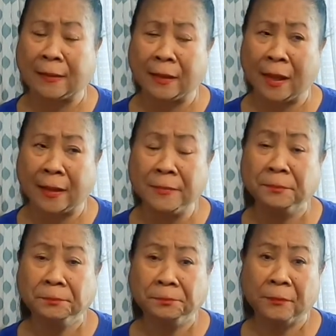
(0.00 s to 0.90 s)
atin.
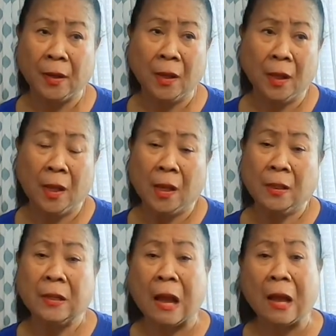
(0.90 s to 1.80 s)

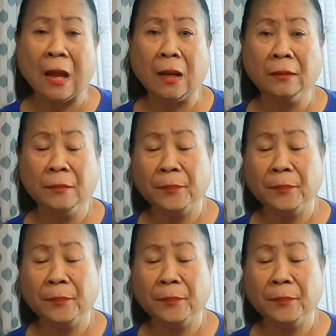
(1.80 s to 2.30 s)
Na